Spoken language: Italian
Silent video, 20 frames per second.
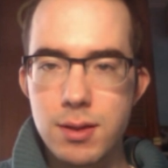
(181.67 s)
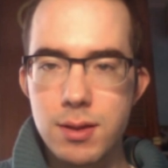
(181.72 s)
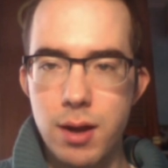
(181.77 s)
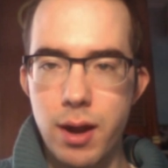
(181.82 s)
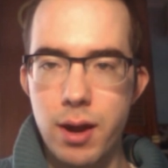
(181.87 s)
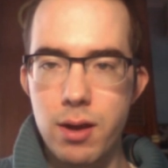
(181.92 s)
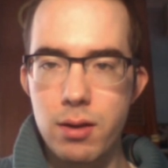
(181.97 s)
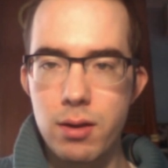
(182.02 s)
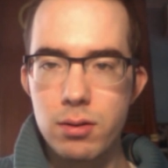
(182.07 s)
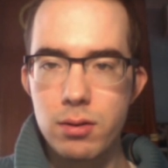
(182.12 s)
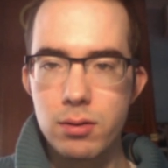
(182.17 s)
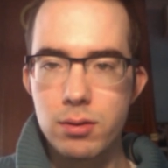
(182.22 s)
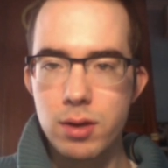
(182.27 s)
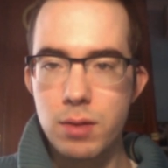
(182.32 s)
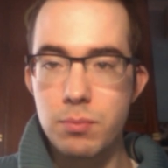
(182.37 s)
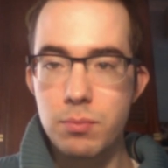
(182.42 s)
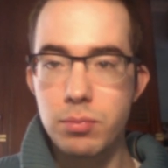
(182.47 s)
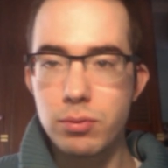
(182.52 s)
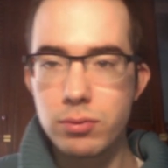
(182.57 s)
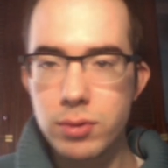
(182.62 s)
tre,
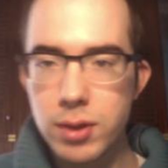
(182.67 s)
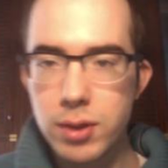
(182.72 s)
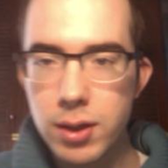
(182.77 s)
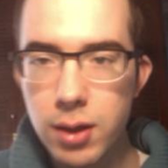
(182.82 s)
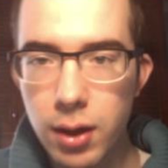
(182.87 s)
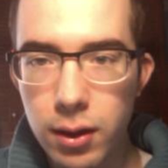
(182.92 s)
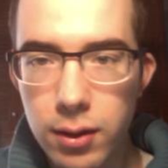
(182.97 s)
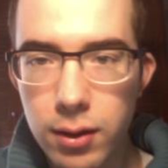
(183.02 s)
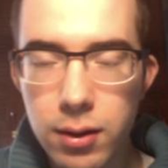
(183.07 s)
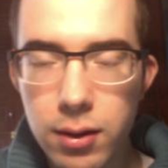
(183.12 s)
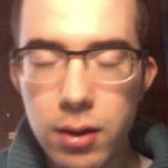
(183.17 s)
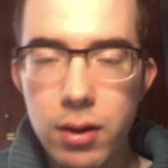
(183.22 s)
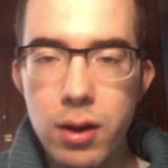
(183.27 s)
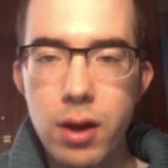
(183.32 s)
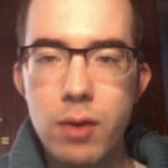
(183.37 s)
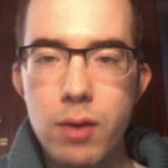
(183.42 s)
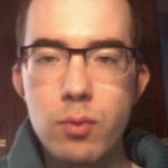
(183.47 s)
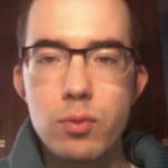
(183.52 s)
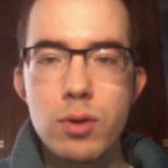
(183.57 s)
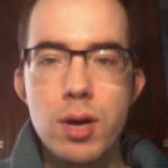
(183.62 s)
tre punti credit
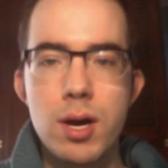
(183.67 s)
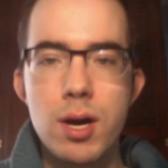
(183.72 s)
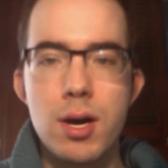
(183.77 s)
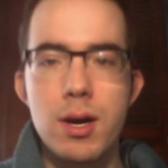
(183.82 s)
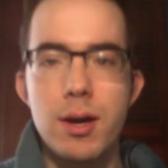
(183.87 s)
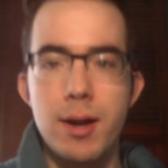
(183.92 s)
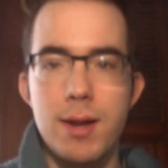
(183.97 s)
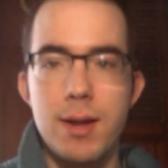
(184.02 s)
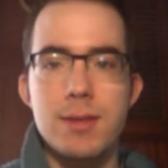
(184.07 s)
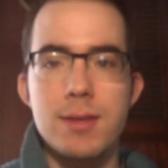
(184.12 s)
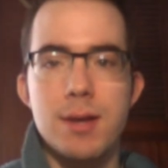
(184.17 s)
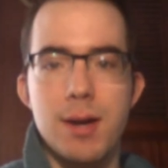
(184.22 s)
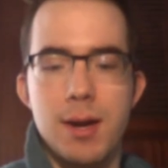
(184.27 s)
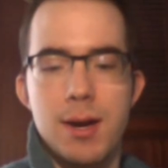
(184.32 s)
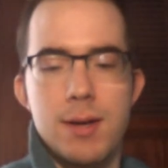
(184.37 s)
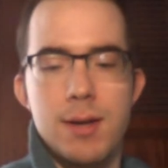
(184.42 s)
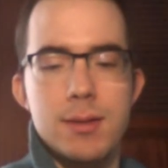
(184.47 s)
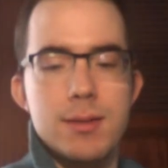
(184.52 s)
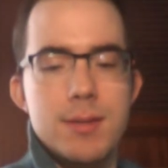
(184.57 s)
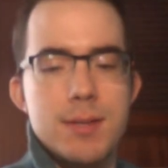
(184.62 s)
e una renna
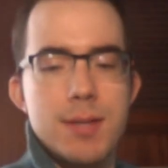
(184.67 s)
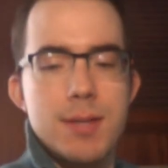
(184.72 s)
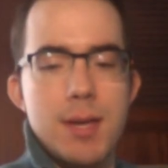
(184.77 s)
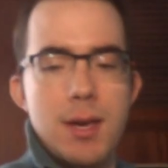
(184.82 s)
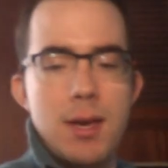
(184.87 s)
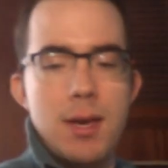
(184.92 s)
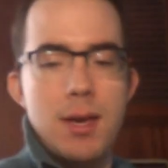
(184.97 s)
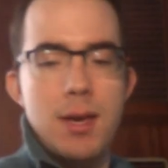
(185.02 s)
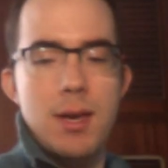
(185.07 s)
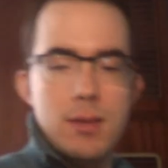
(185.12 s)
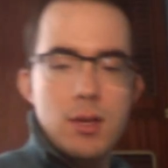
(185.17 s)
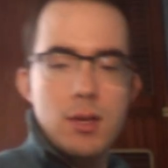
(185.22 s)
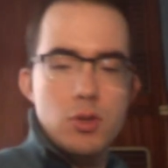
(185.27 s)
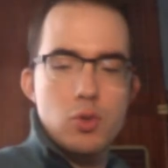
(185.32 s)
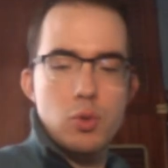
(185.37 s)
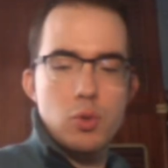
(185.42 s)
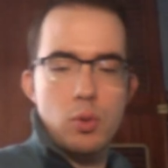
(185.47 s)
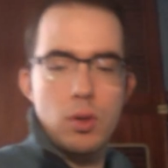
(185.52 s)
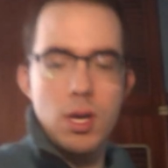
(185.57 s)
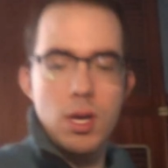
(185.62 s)
gratis che da
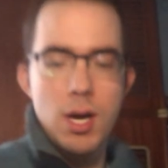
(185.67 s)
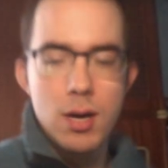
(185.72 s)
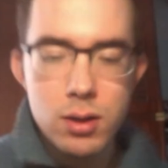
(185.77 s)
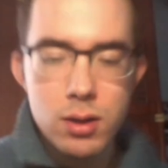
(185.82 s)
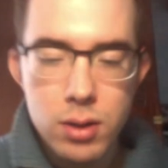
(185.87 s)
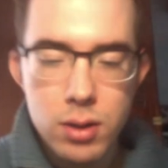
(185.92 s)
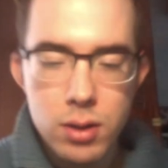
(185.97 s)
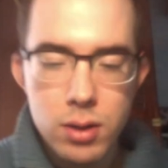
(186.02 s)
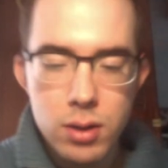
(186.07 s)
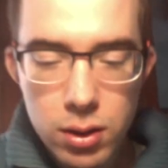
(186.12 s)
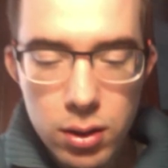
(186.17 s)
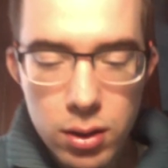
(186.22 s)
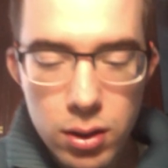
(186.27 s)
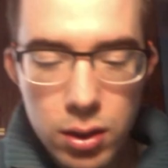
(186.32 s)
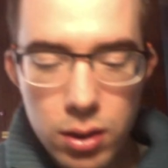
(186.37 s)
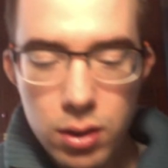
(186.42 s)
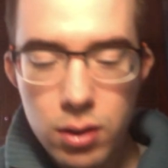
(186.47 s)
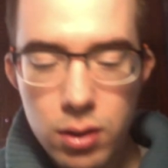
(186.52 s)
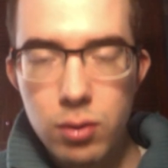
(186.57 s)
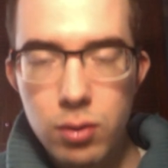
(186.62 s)
sola
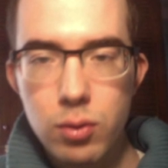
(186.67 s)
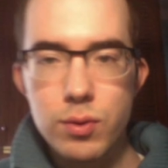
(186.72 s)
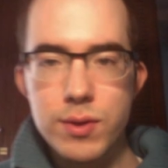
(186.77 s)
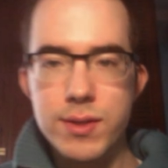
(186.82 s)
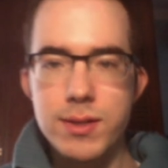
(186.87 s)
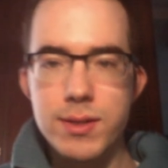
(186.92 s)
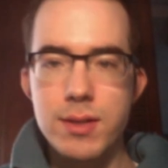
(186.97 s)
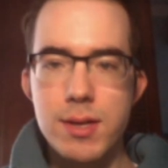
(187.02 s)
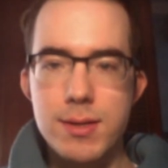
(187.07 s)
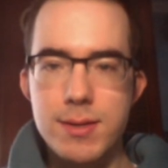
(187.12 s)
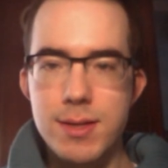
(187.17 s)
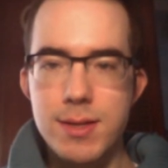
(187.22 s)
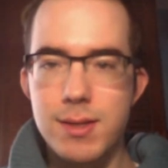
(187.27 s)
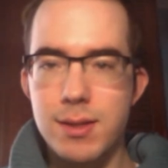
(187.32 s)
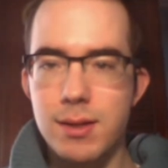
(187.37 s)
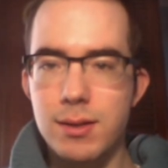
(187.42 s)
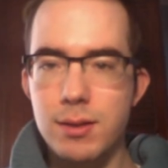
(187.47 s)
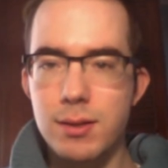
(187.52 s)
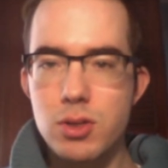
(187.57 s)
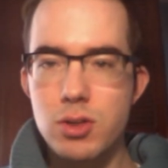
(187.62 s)
costa
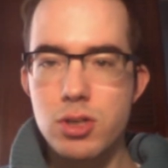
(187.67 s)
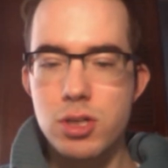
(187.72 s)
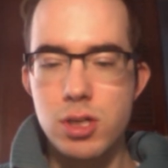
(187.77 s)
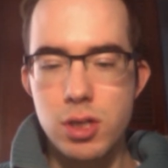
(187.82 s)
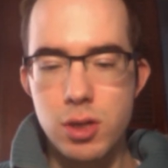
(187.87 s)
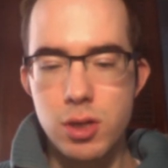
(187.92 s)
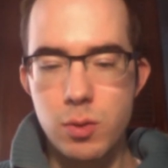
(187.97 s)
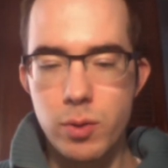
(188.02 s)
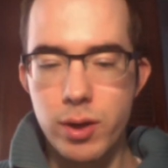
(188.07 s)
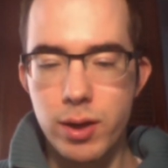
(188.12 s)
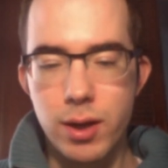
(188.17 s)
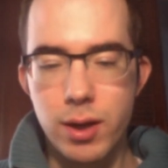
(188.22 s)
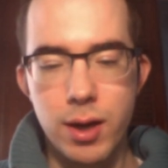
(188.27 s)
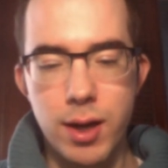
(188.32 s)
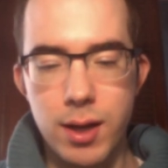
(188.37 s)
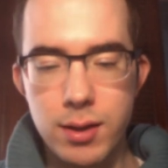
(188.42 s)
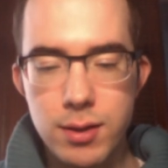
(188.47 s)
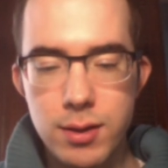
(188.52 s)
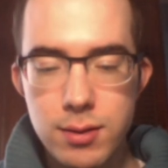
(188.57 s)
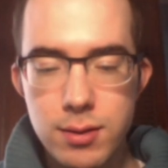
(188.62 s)
75
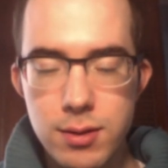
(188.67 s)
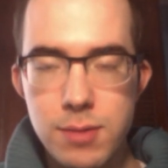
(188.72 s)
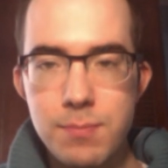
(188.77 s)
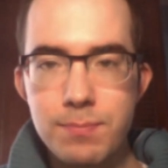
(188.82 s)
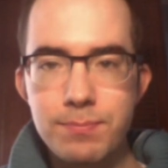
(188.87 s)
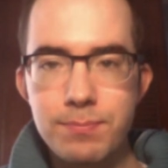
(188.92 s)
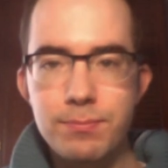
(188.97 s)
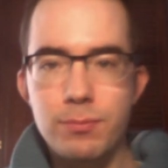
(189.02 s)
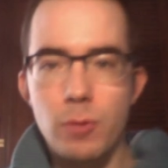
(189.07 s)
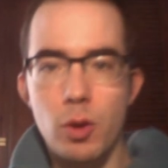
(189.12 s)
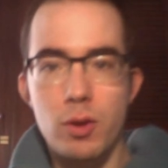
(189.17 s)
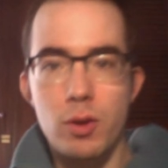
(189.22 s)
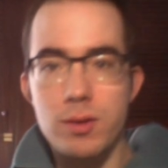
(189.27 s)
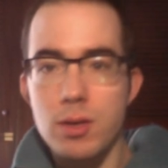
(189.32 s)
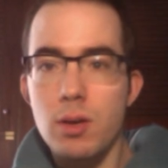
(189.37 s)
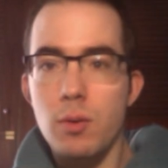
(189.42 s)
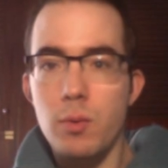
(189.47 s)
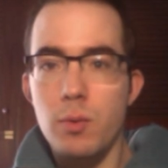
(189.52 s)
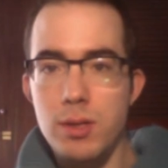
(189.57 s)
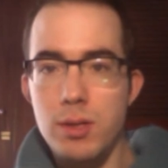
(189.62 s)
crediti,
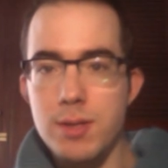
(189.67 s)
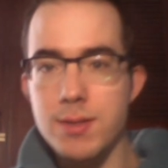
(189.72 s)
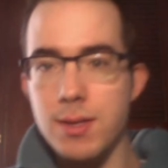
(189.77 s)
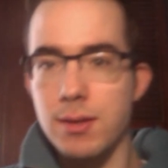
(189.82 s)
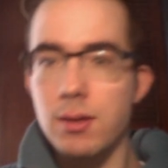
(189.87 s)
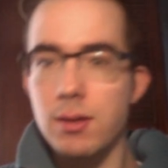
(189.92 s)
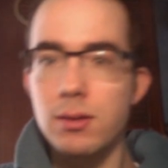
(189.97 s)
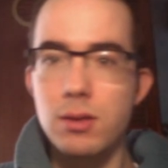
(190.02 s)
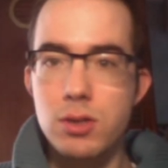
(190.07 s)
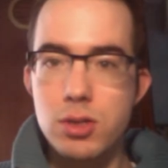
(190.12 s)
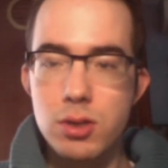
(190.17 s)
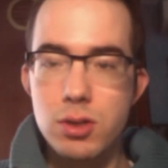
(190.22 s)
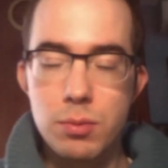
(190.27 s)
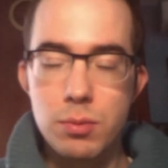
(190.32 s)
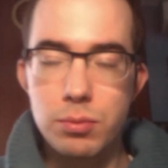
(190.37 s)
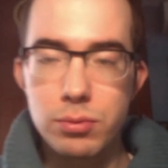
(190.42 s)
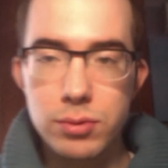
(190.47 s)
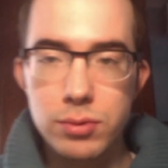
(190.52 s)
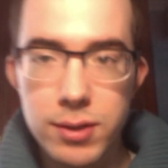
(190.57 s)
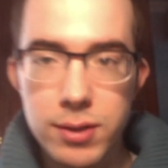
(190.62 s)
quindi 75
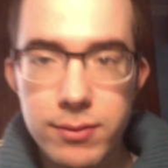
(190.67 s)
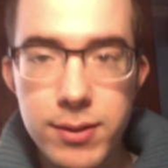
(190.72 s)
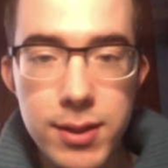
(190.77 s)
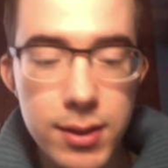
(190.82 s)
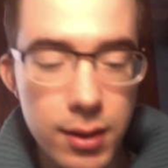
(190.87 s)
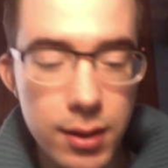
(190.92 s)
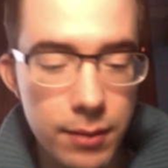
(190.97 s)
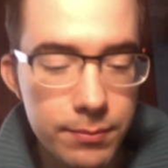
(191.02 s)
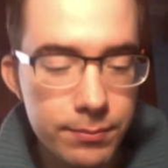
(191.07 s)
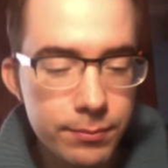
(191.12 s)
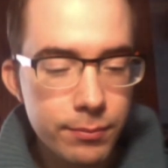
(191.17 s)
punti vita.